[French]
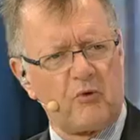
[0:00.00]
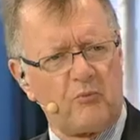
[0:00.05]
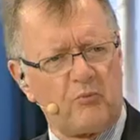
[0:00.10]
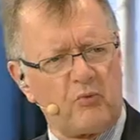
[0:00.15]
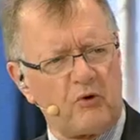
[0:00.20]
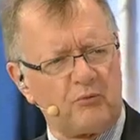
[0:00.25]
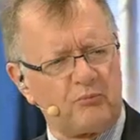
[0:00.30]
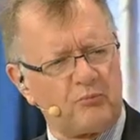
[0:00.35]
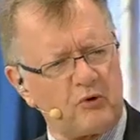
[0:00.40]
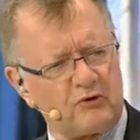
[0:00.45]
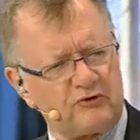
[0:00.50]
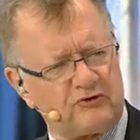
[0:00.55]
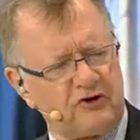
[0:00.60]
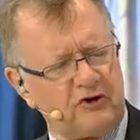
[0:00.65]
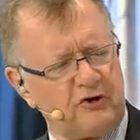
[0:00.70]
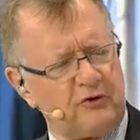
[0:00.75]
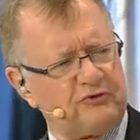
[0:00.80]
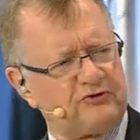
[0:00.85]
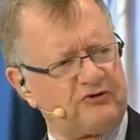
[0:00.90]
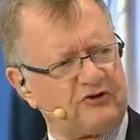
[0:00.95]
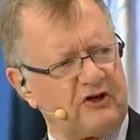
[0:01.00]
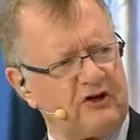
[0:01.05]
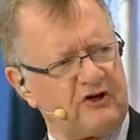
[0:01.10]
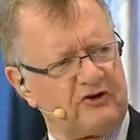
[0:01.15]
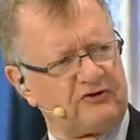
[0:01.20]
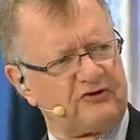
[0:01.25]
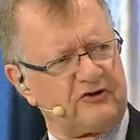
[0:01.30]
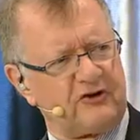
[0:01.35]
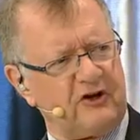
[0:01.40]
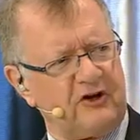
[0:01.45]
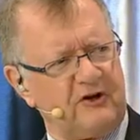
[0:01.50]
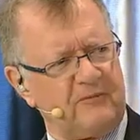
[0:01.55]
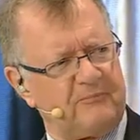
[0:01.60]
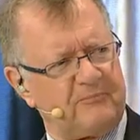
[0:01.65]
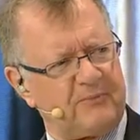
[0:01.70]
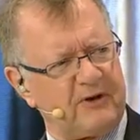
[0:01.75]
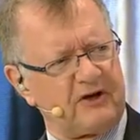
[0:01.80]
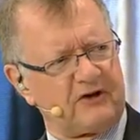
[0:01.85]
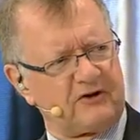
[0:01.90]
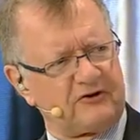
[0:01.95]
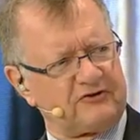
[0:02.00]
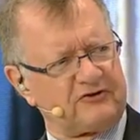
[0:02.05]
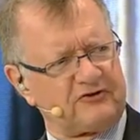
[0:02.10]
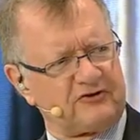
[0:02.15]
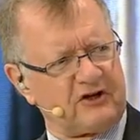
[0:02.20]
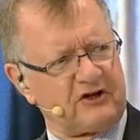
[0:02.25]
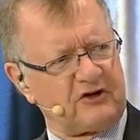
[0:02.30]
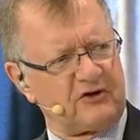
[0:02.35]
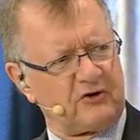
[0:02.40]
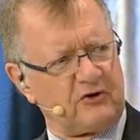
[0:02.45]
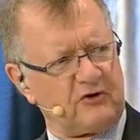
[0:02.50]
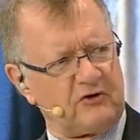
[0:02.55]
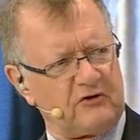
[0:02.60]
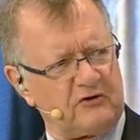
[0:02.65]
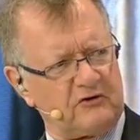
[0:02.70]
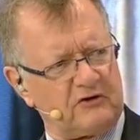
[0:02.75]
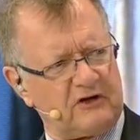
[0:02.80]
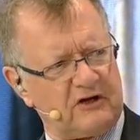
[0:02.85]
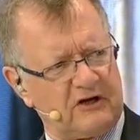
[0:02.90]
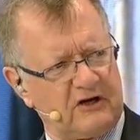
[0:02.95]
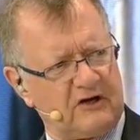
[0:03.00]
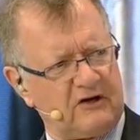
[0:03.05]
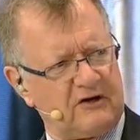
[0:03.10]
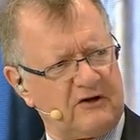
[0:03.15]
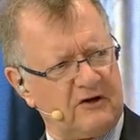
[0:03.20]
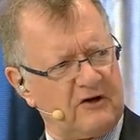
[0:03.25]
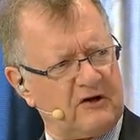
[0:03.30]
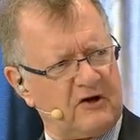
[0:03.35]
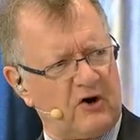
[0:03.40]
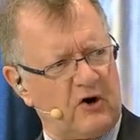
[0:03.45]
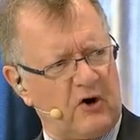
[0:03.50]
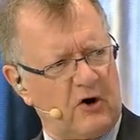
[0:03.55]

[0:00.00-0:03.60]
d'obtenir les capitaux à bon escient et au bon moment.